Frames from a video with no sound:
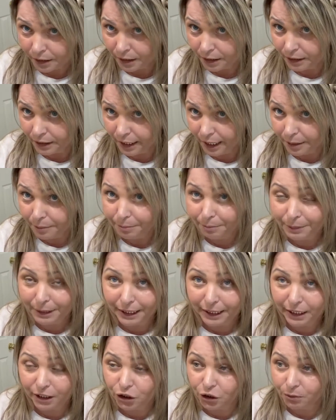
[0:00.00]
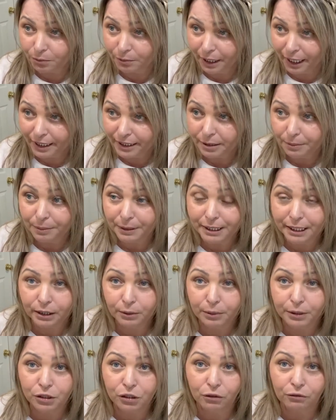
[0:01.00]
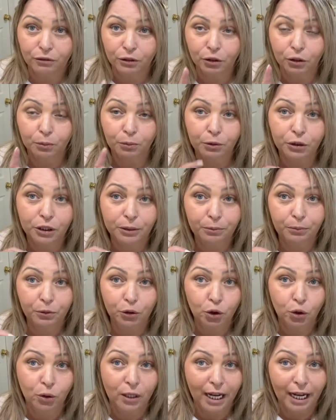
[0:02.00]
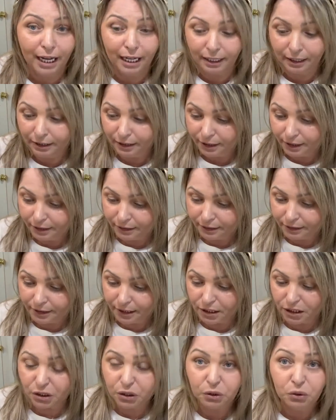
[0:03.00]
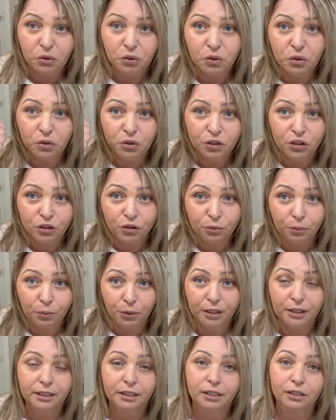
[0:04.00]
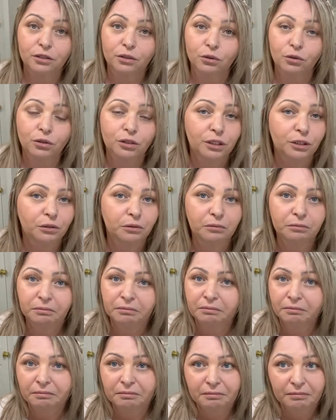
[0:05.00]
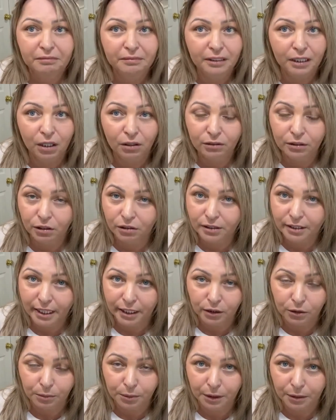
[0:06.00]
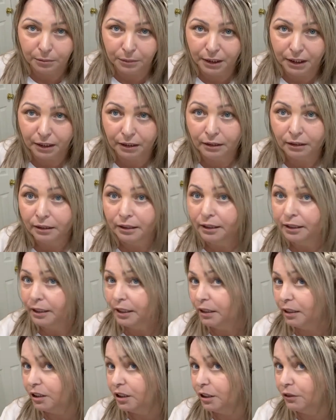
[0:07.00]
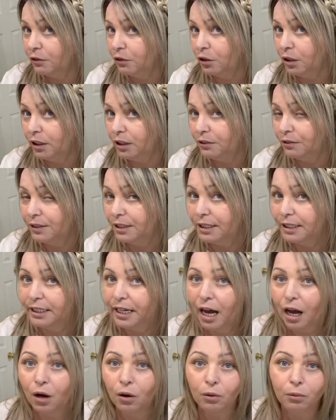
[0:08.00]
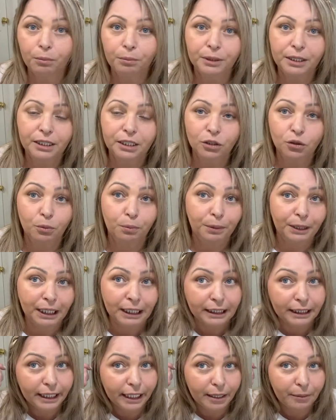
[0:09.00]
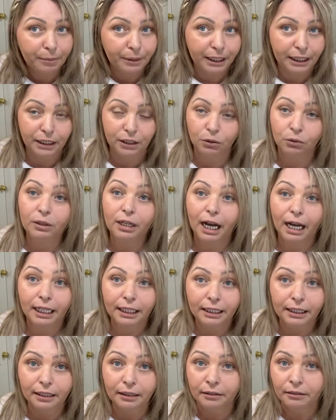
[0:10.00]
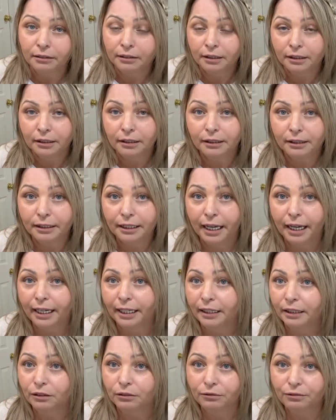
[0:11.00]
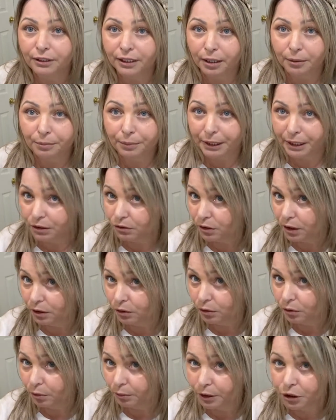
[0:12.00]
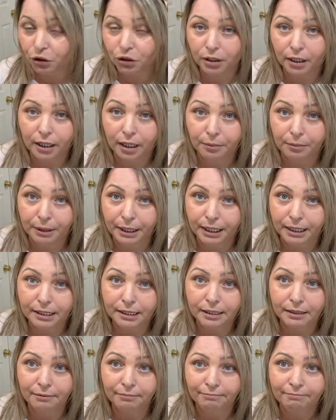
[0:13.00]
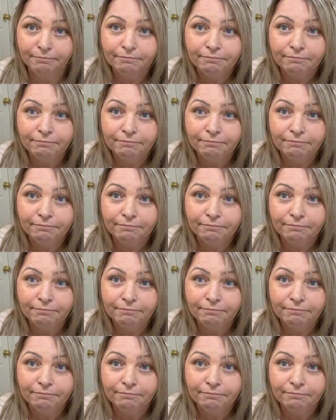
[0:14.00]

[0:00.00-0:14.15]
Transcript: né? Brilha demais, apesar que o pessoal falou que podia jogar translúcido, por translúcido. Não deu certo pra mim. E eu achei que ficou artificial. Preciso prender pra ele não cair, né? Não fica preso naturalmente na cabeça.